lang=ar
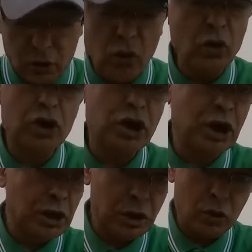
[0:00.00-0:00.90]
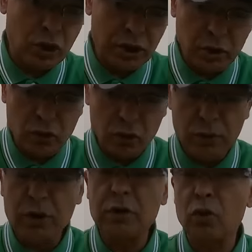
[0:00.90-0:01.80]
كل شيء غنديروا جهدنا كله
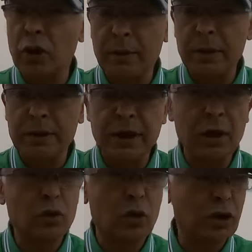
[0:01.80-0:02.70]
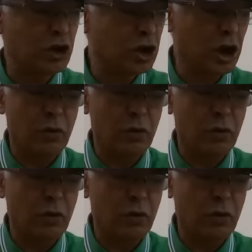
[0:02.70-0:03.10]
باش المقابله تعاود وغنتشكاو